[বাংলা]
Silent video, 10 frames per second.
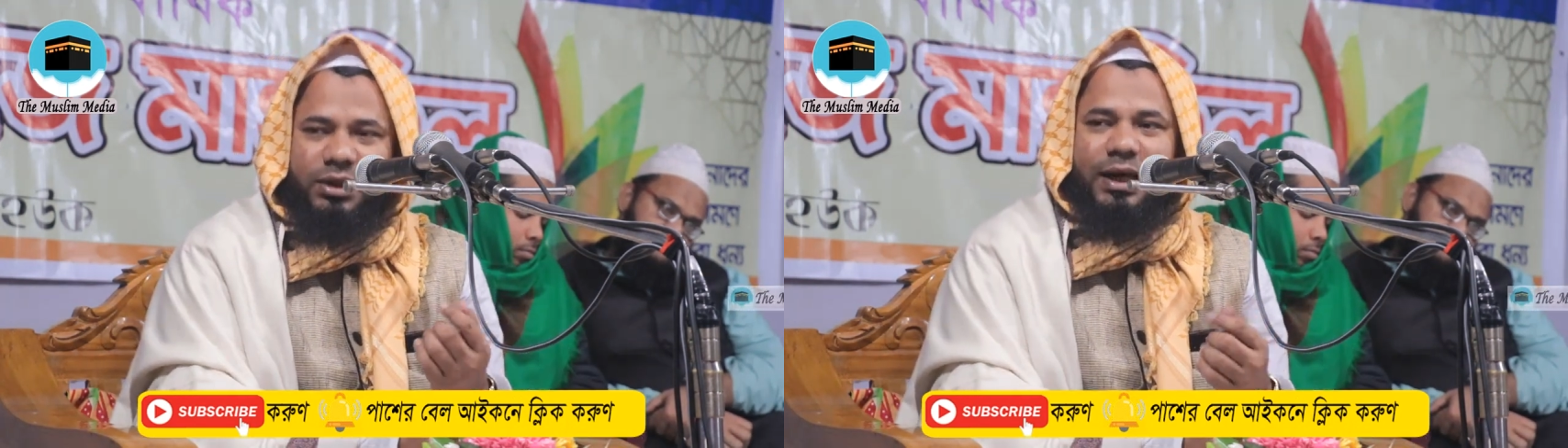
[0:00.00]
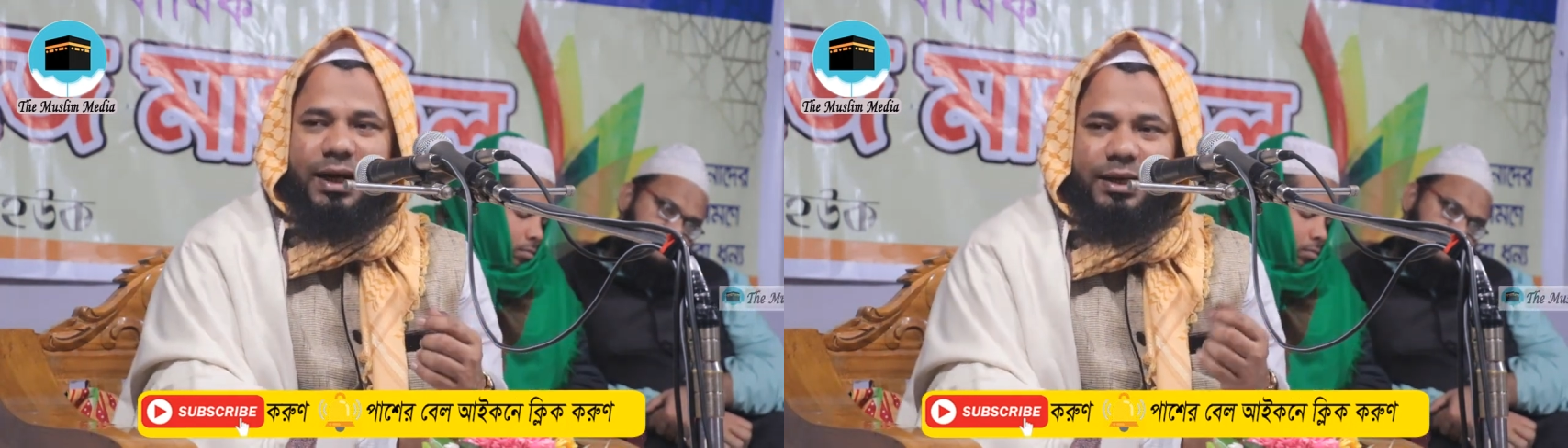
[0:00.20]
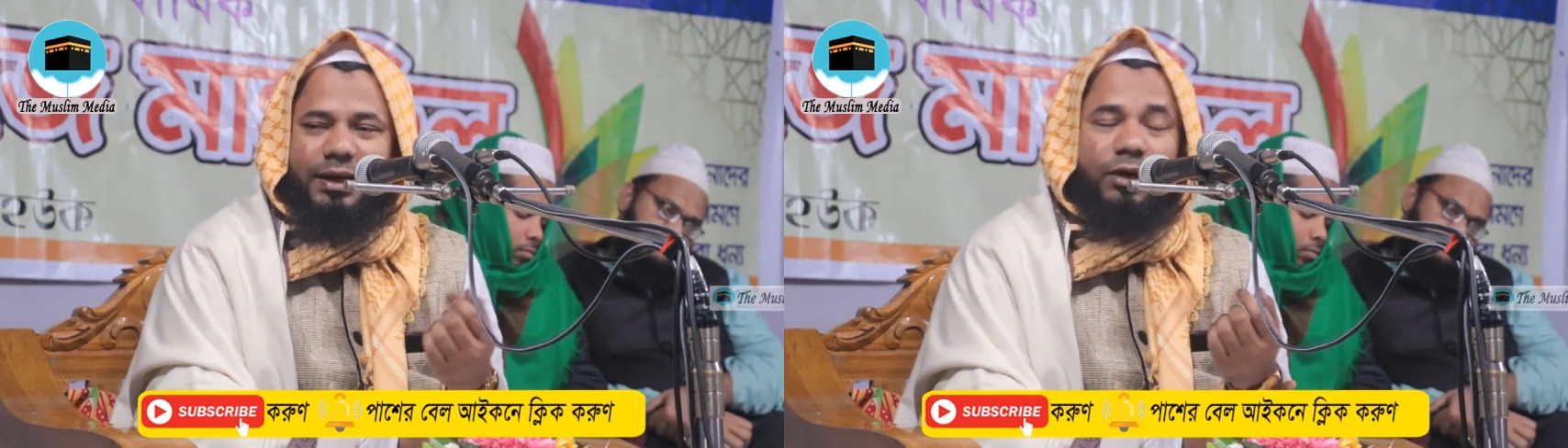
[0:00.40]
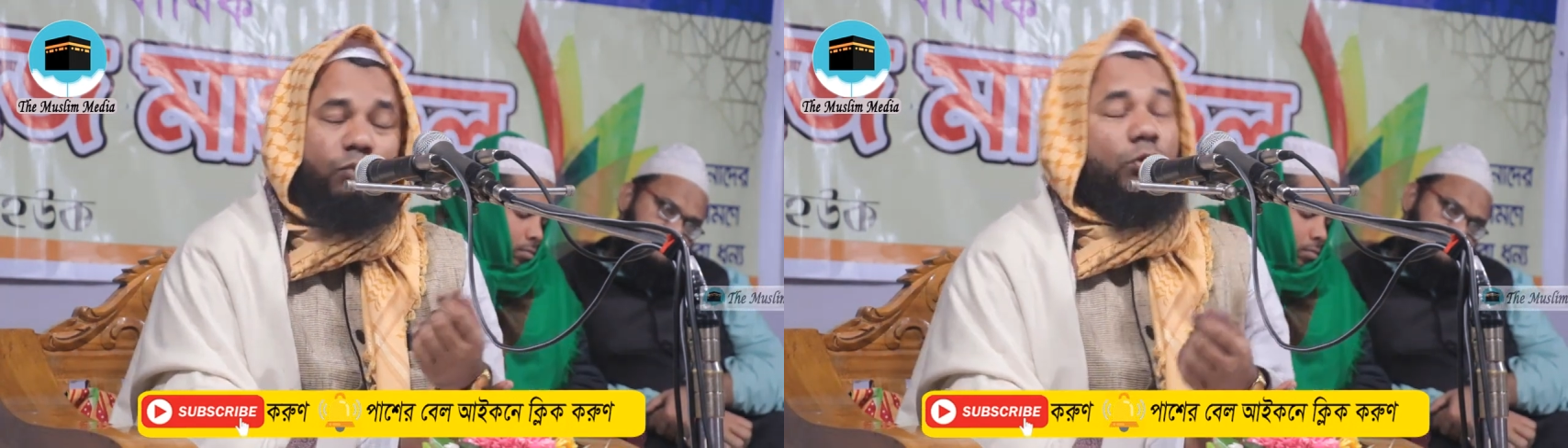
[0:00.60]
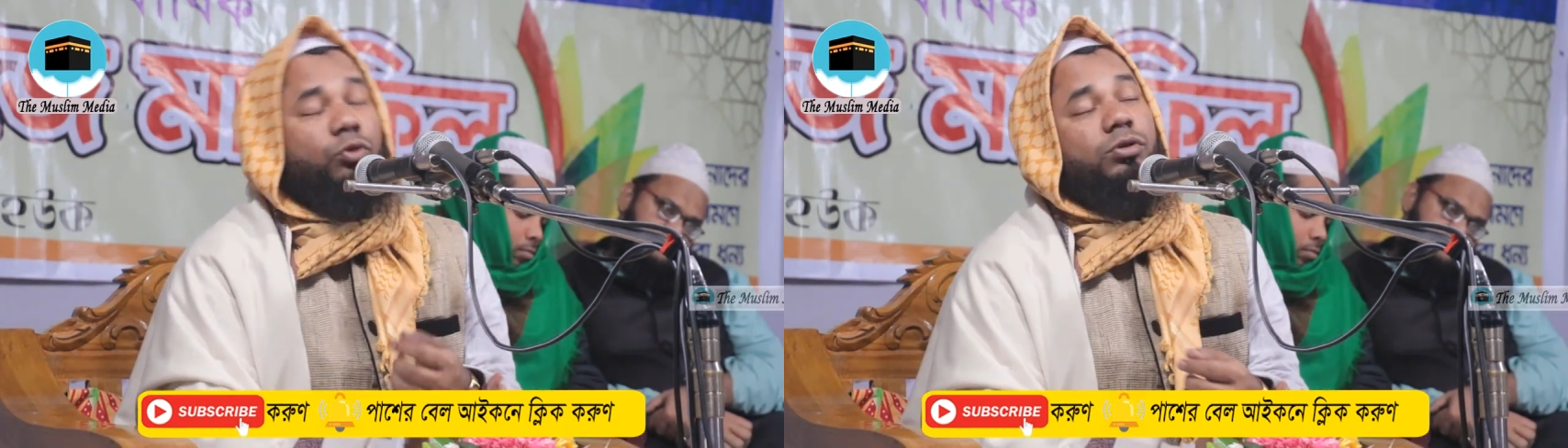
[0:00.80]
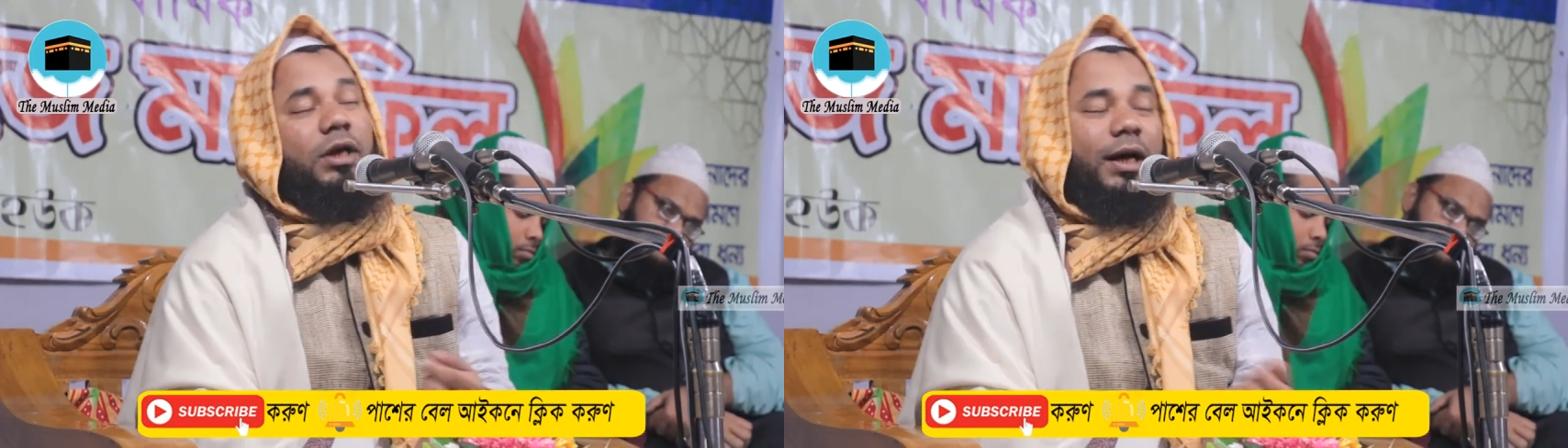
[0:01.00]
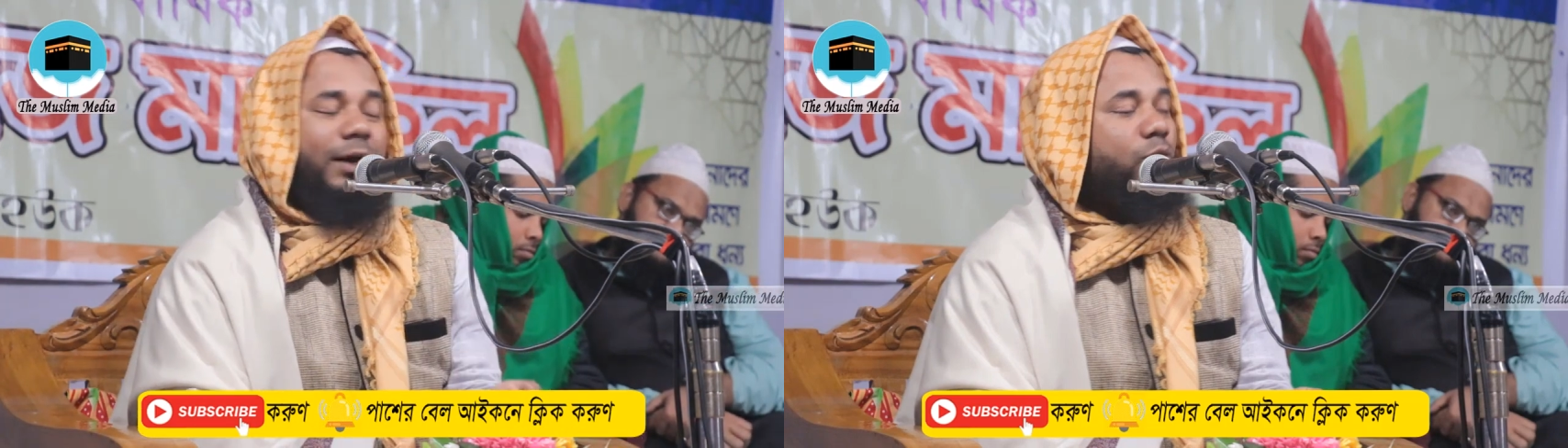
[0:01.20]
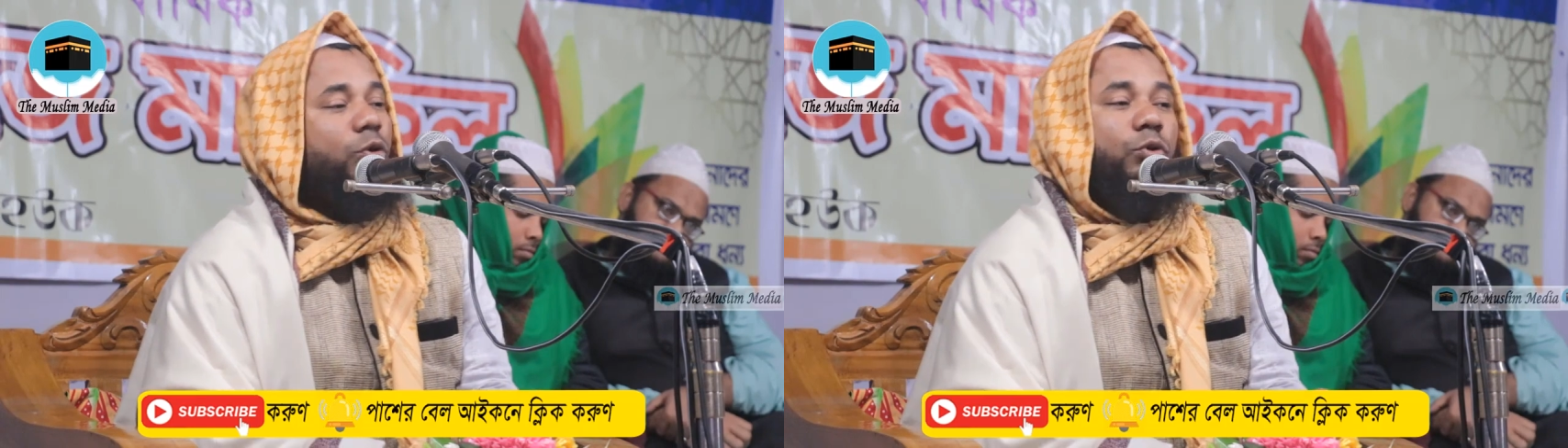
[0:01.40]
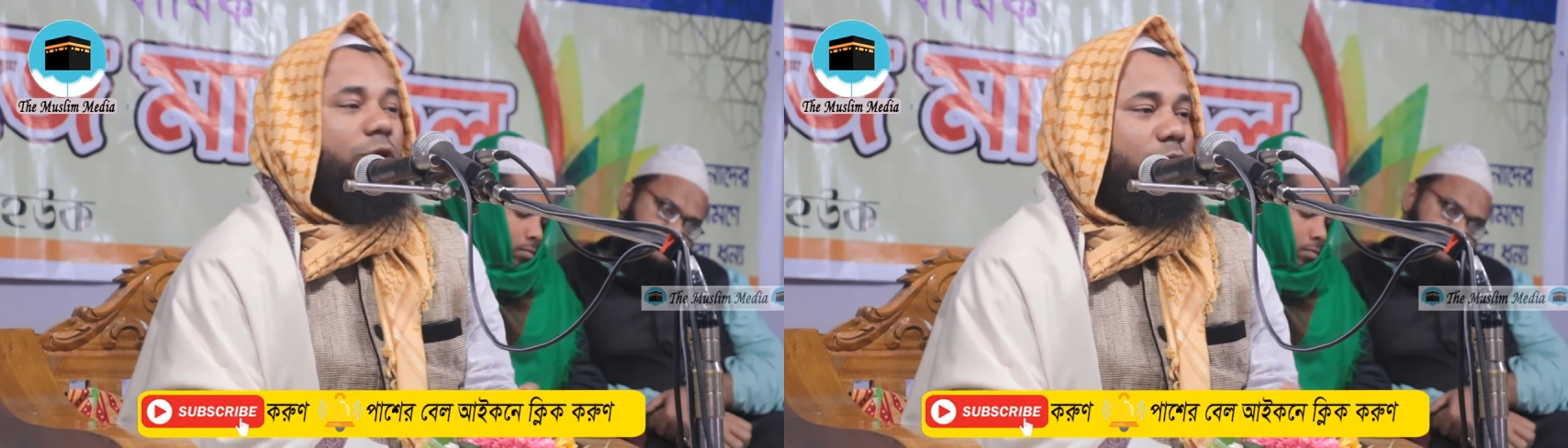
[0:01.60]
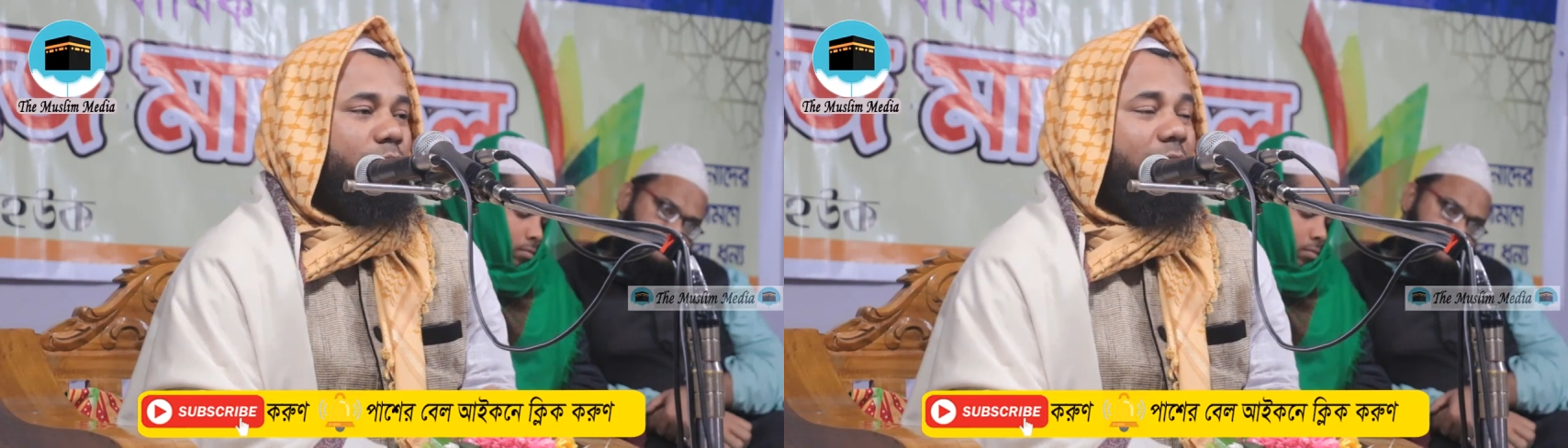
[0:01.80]
দেয় এটা কত জায়গায় কত
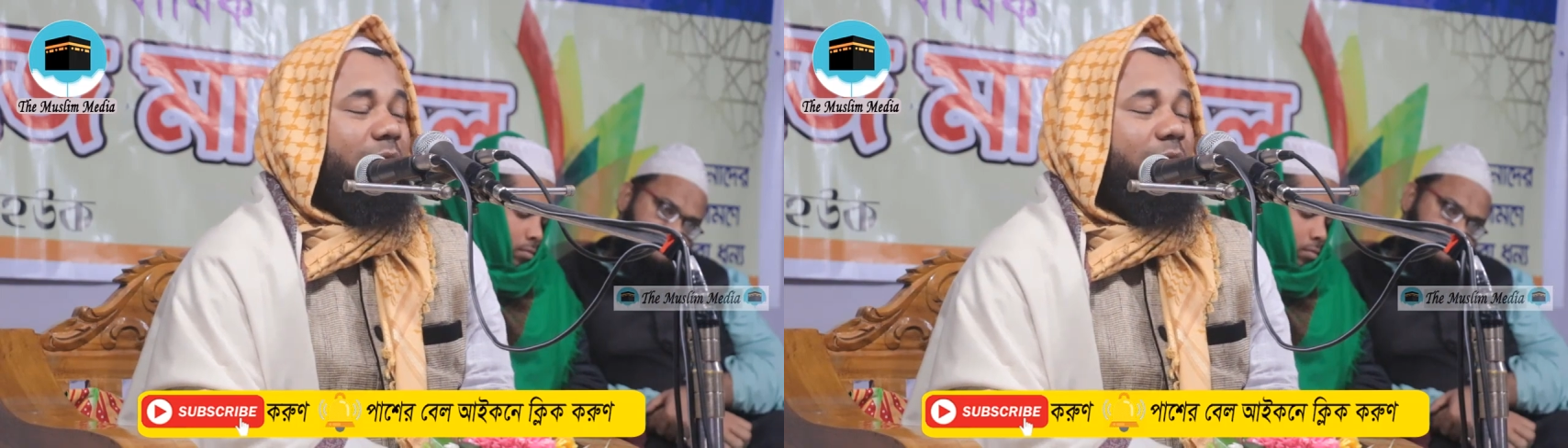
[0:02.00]
নিয়ম